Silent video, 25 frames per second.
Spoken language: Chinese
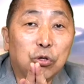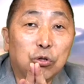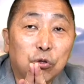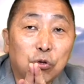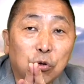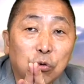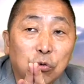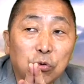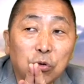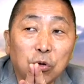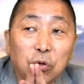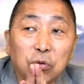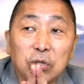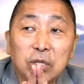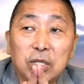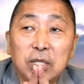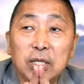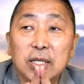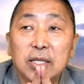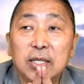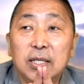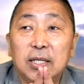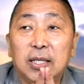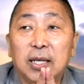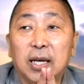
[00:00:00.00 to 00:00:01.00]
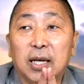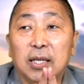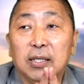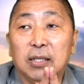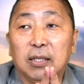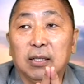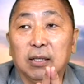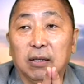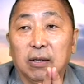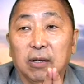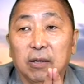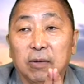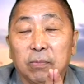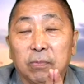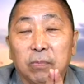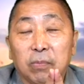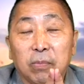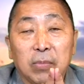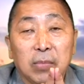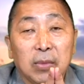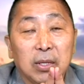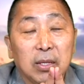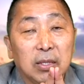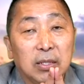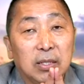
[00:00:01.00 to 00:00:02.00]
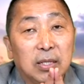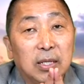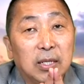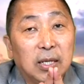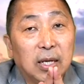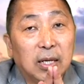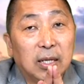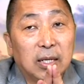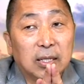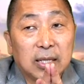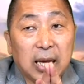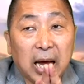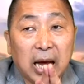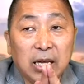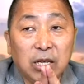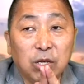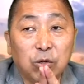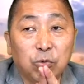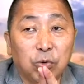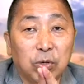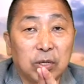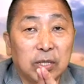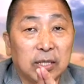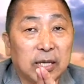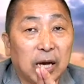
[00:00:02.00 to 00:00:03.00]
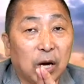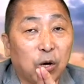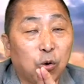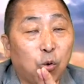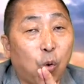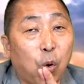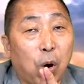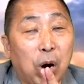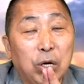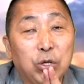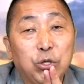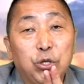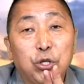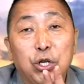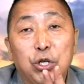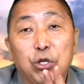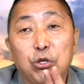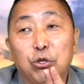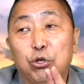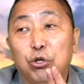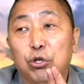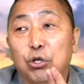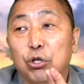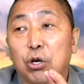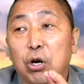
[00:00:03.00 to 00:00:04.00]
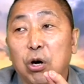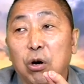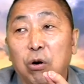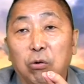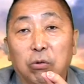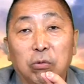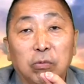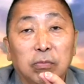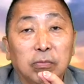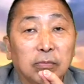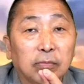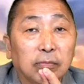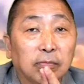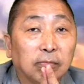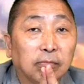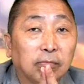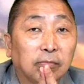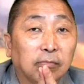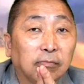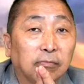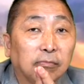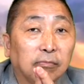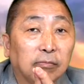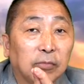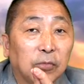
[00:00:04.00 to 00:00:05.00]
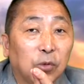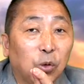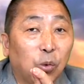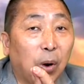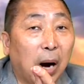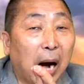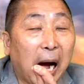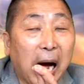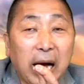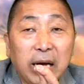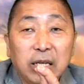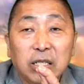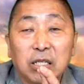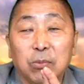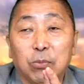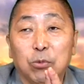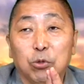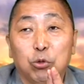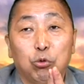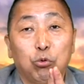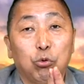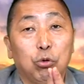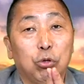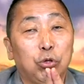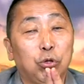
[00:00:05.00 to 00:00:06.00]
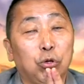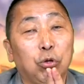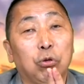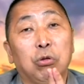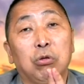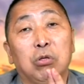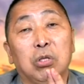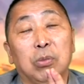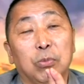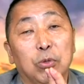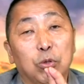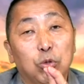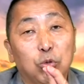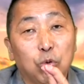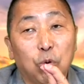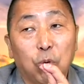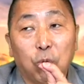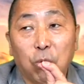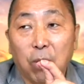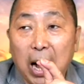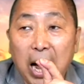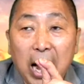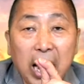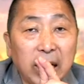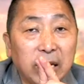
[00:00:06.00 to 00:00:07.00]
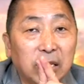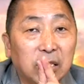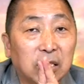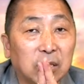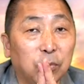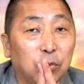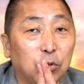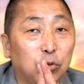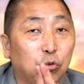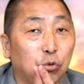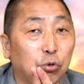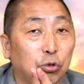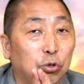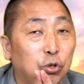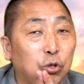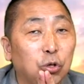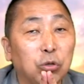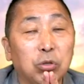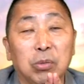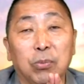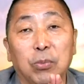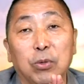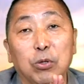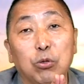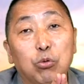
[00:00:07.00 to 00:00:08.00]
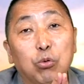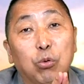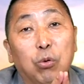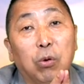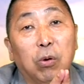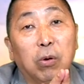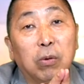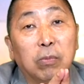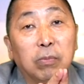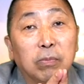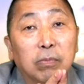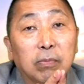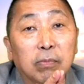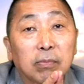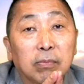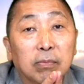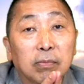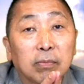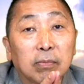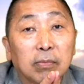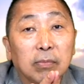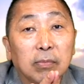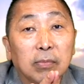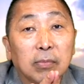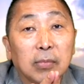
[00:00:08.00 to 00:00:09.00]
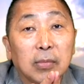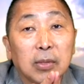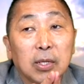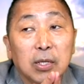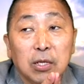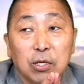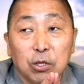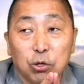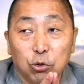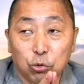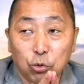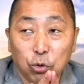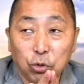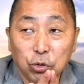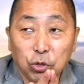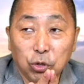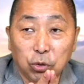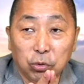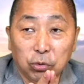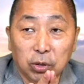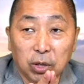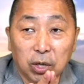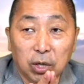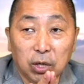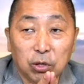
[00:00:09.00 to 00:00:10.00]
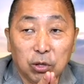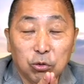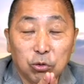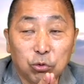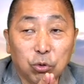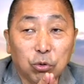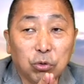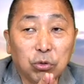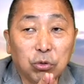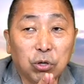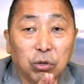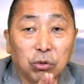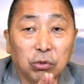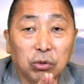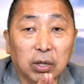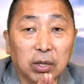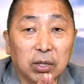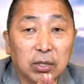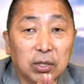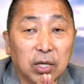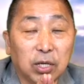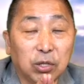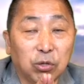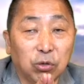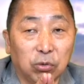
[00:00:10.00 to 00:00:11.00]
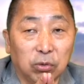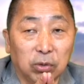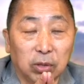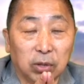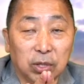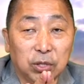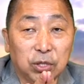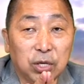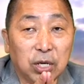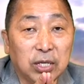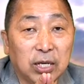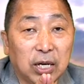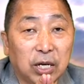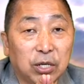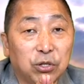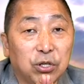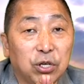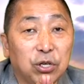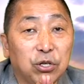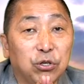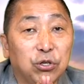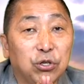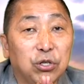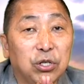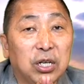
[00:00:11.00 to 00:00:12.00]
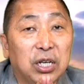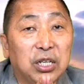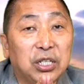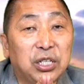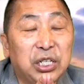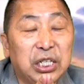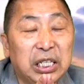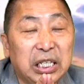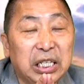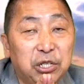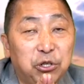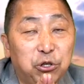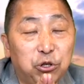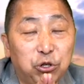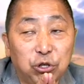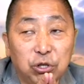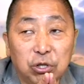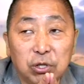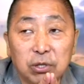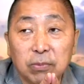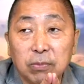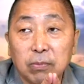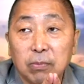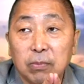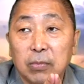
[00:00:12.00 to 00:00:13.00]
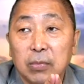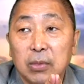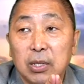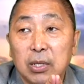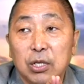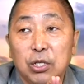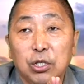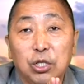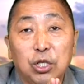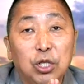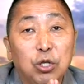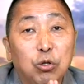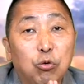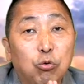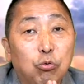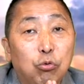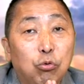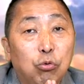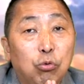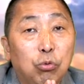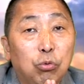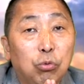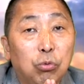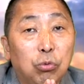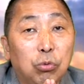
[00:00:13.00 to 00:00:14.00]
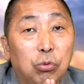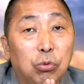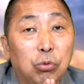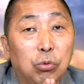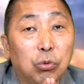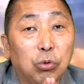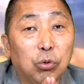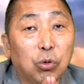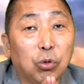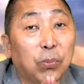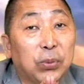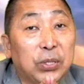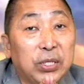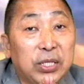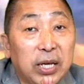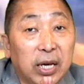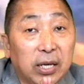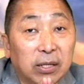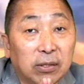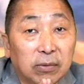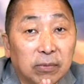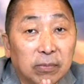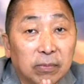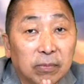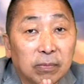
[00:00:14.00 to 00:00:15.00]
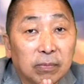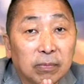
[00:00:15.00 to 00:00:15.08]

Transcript: 是纵容今天的今天的蔡英文在狂胜之后，我爱怎么说就怎么说，我爱怎么做就怎么做，所有的所有的这种的政党政治的机制几乎都不见。